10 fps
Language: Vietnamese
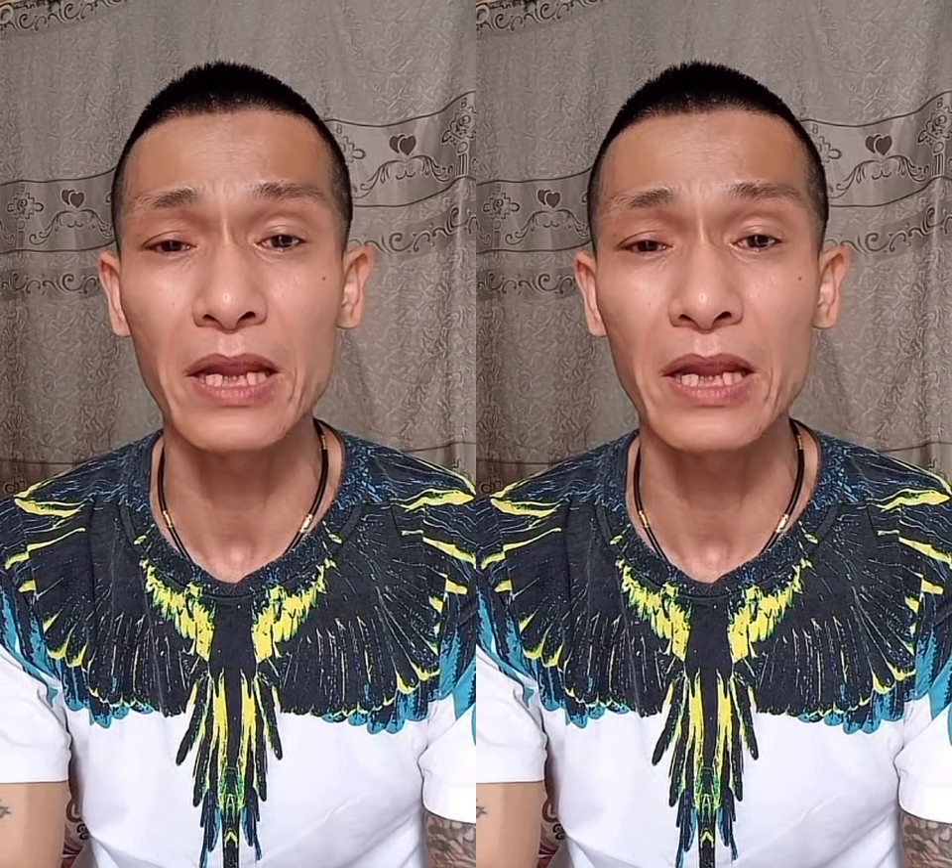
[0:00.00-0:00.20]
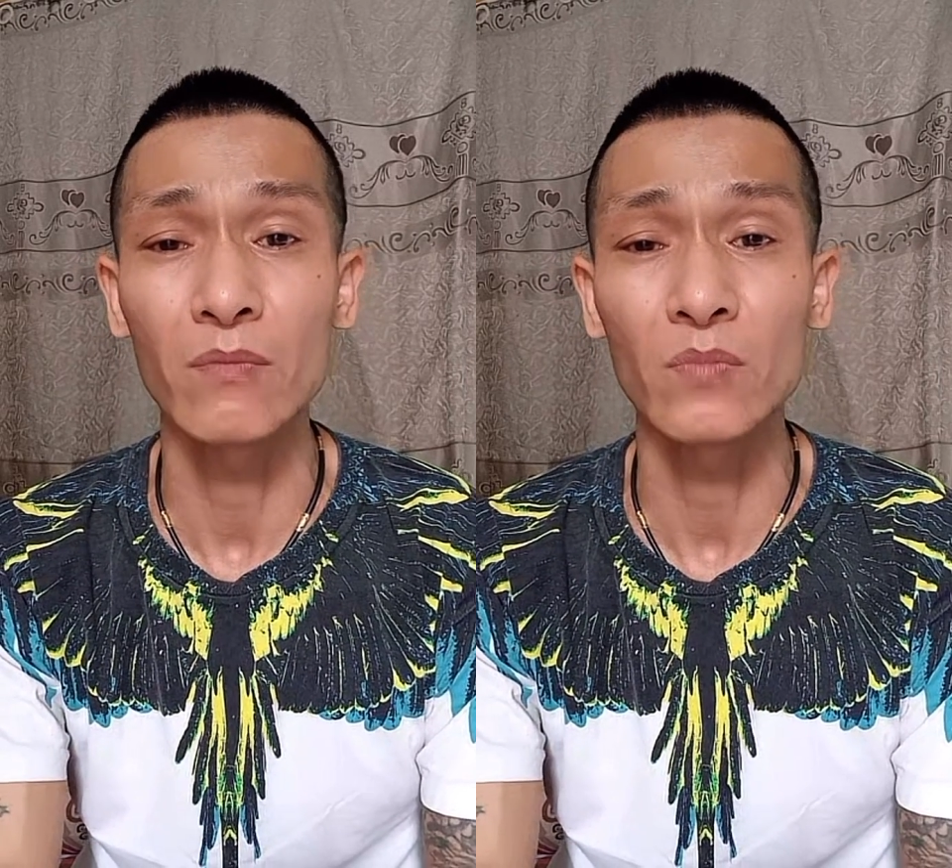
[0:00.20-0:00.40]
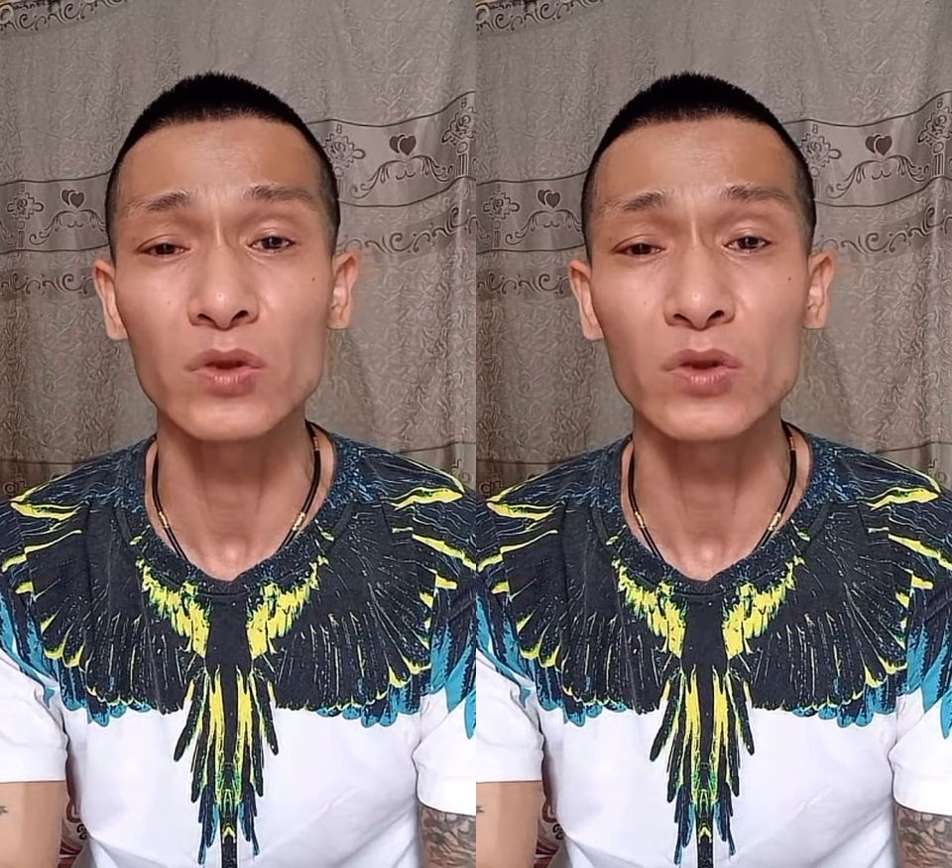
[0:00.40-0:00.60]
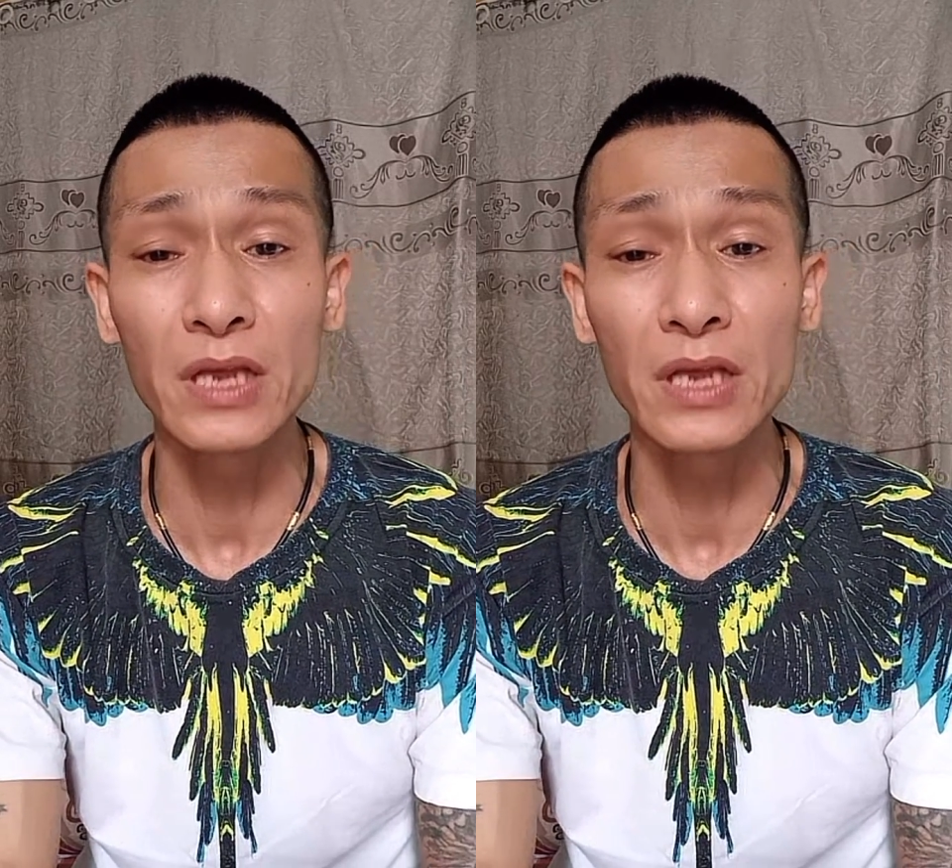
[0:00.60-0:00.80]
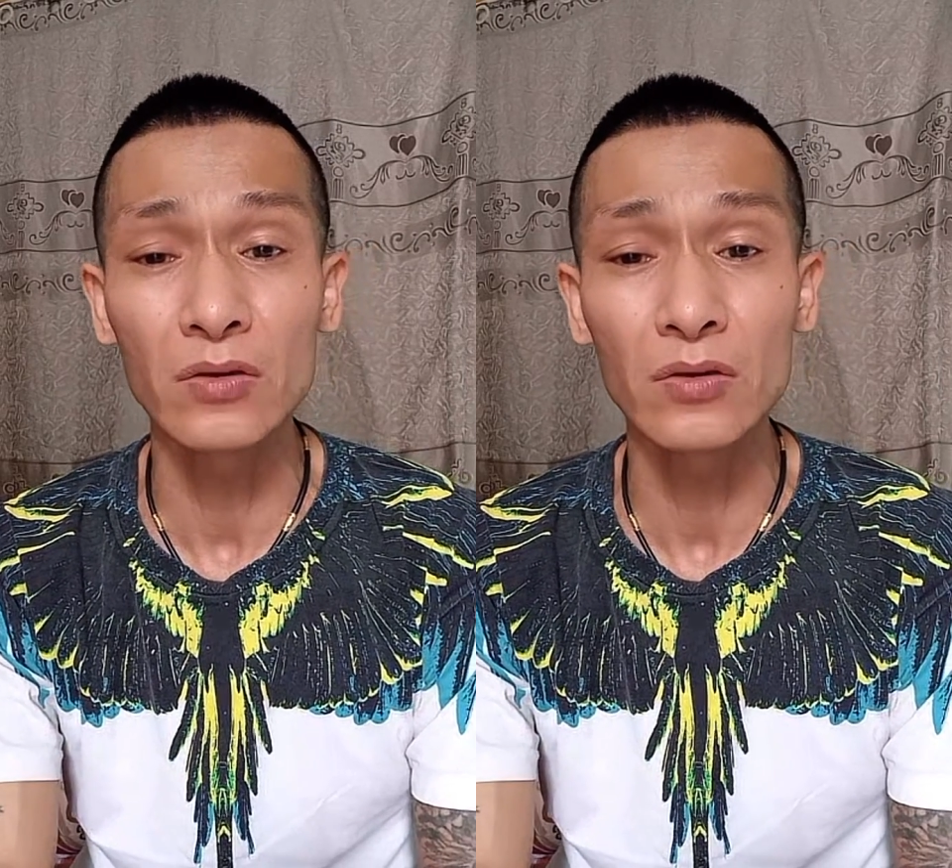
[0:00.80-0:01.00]
anh em của
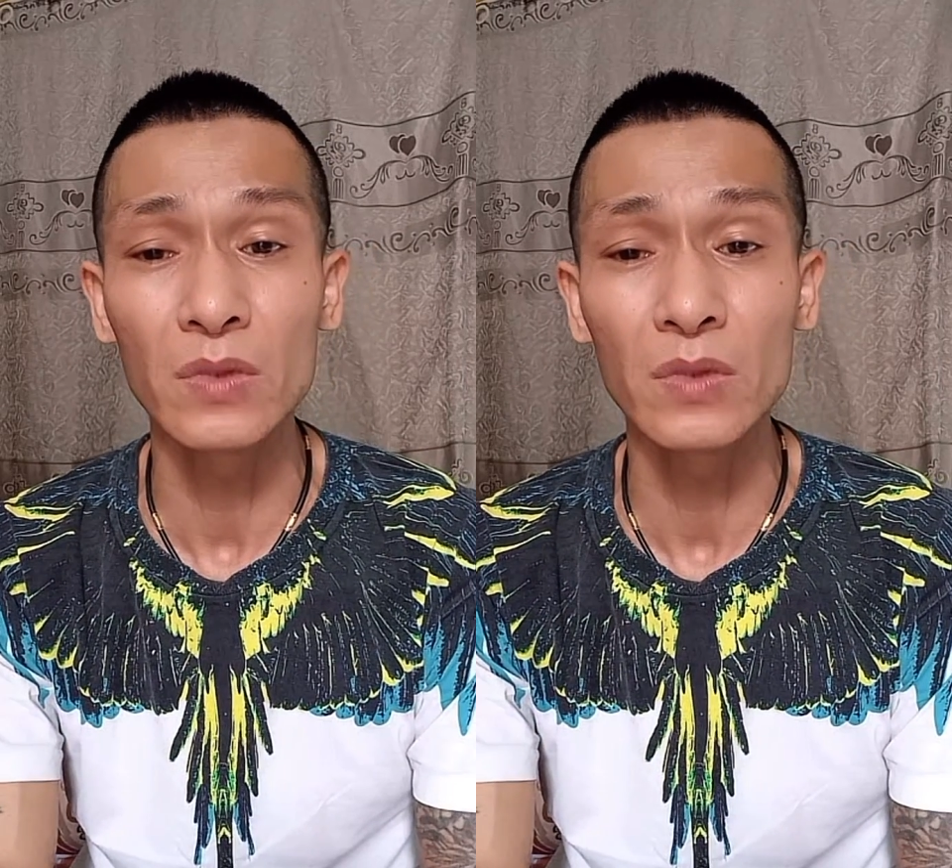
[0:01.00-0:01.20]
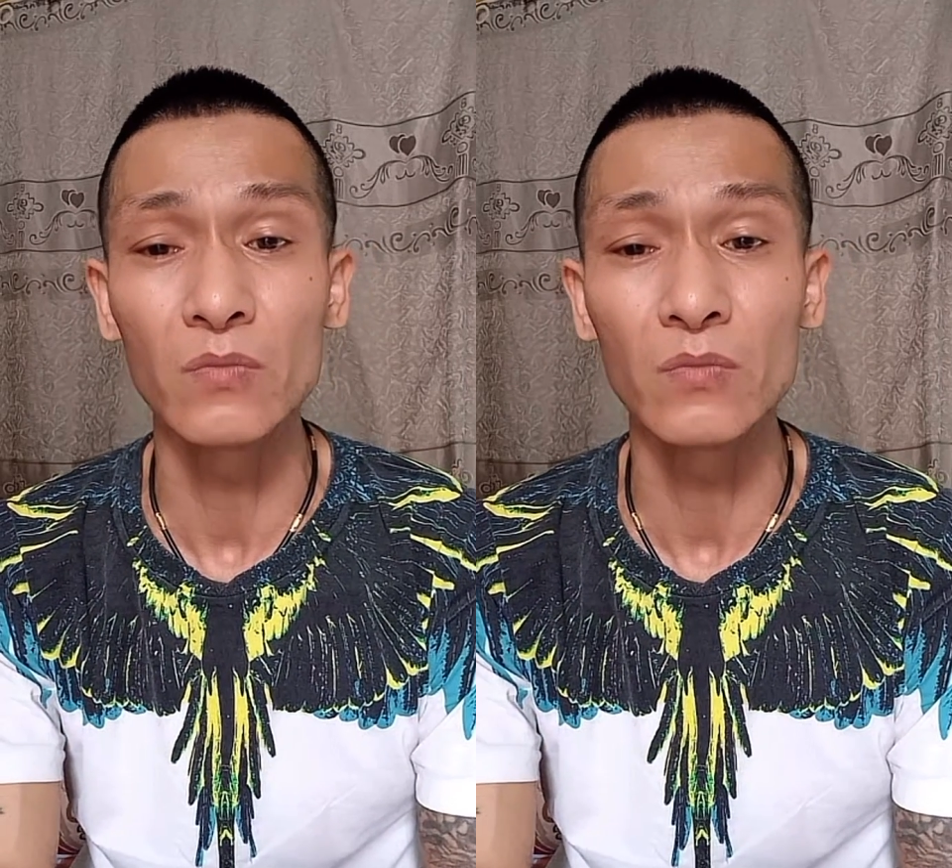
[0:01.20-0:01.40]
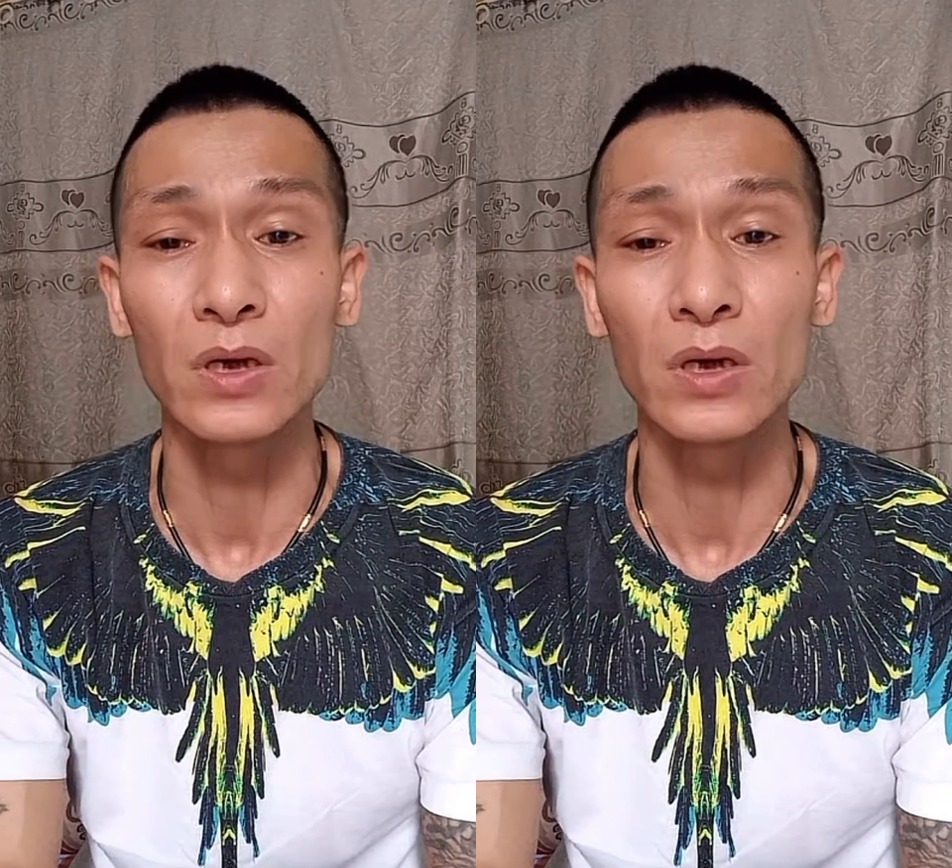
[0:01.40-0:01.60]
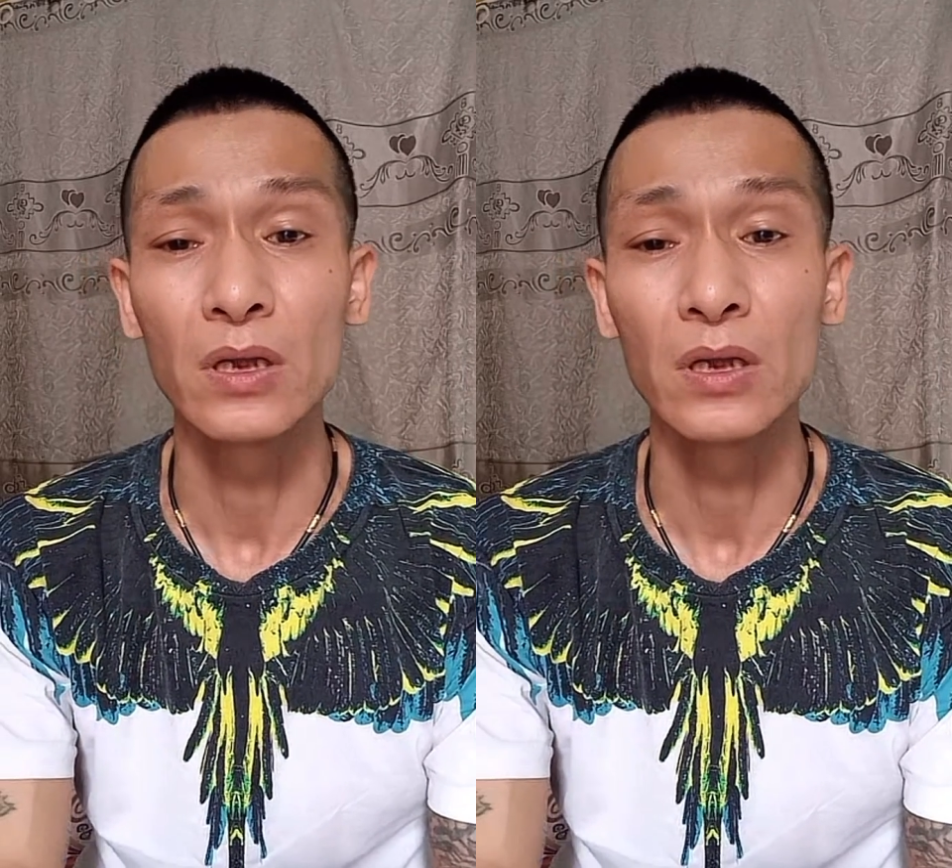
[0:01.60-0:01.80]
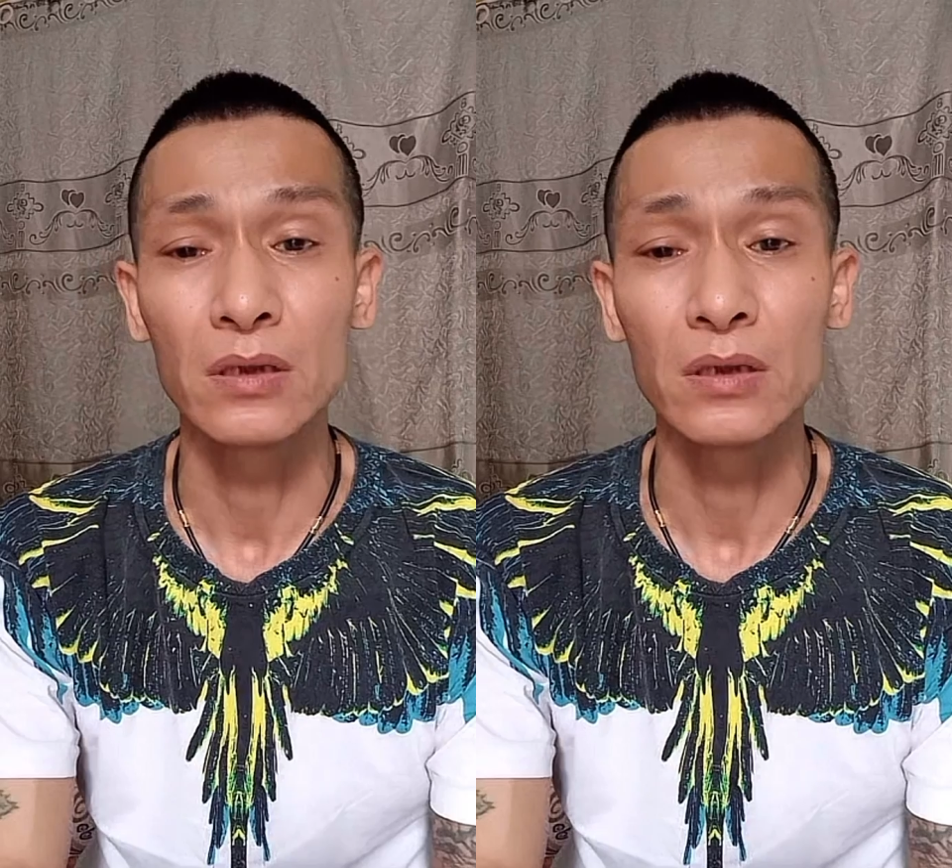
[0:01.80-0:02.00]
tế điên cũng bị mà